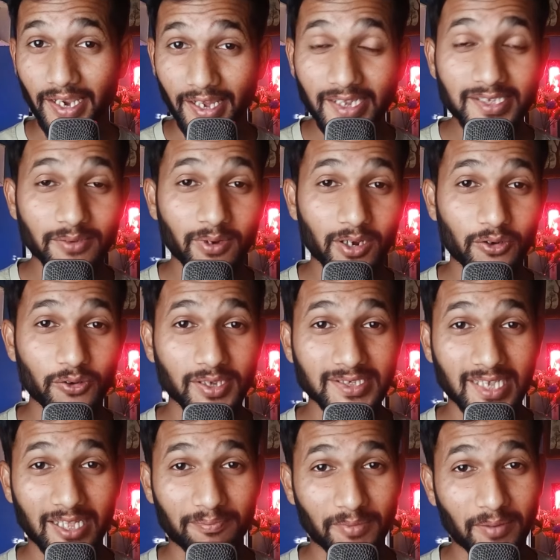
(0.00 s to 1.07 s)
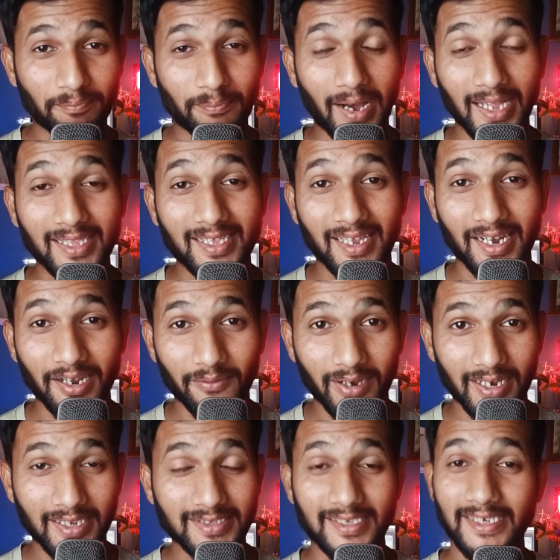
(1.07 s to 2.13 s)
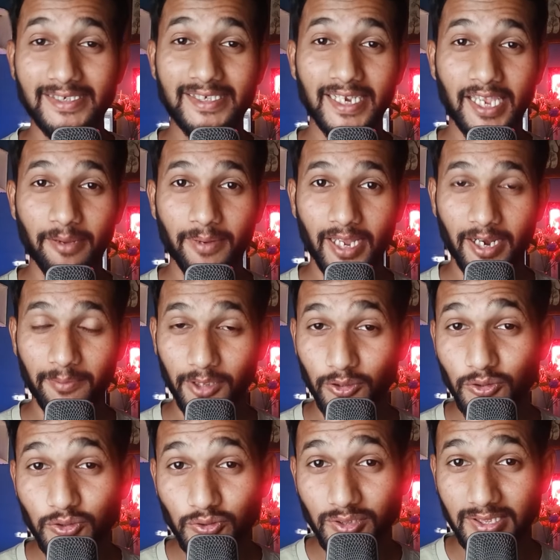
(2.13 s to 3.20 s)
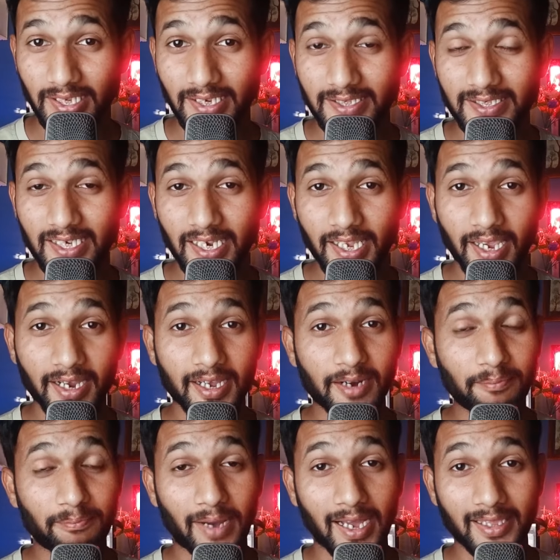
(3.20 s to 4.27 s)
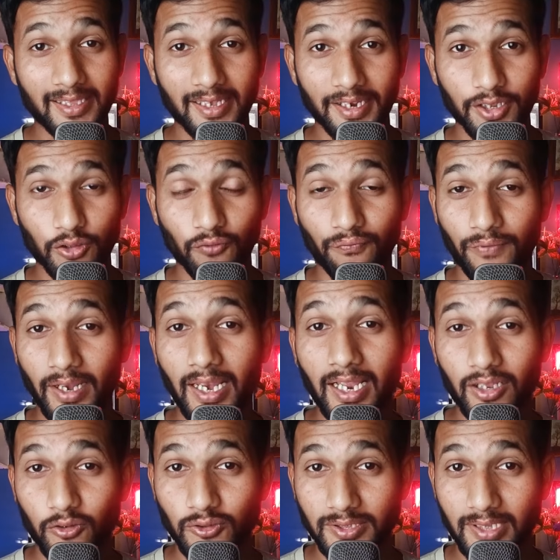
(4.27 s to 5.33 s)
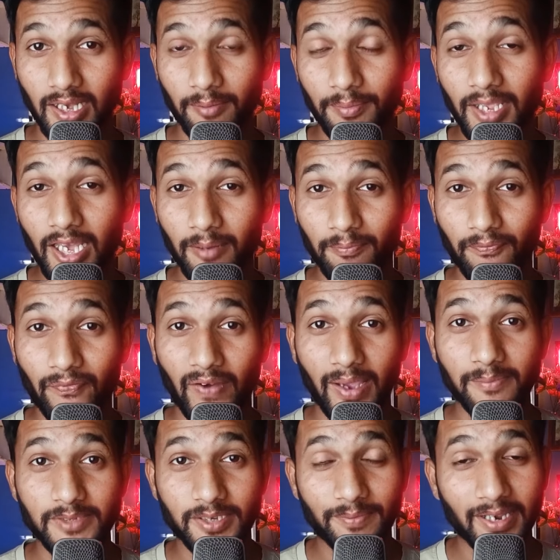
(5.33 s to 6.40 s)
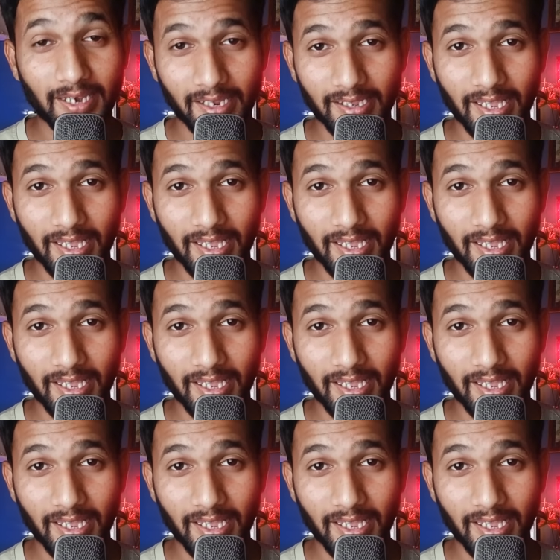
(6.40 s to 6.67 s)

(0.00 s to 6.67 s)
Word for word: इन्हीं सवालों के साथ में हम बात करने वाले हैं 6G के बारे में दोस्तों 6G की अगर हम बात करें तो फिलहाल तो अभी हम 5G भी नहीं